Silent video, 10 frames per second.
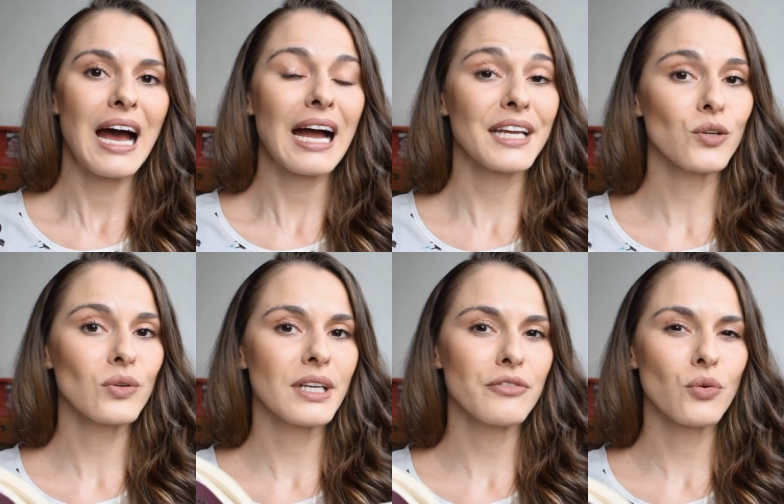Aqui no
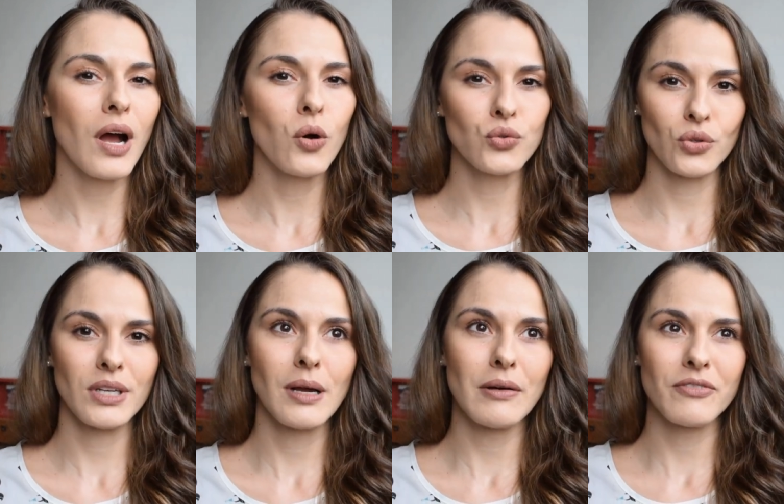livro, a
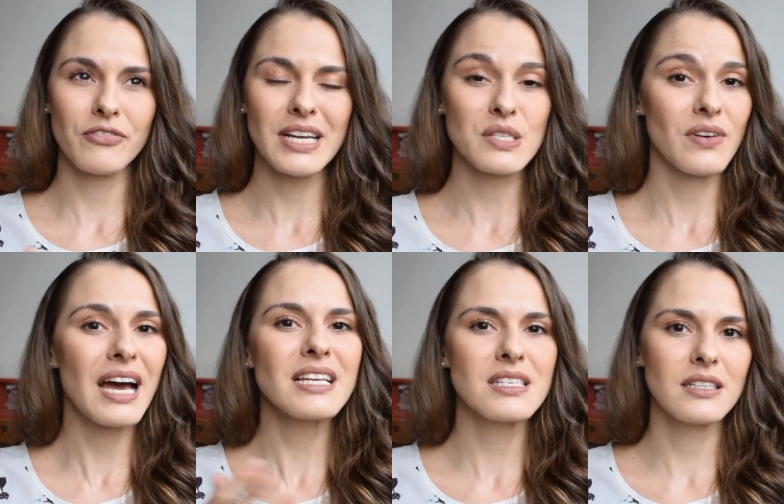autora faz várias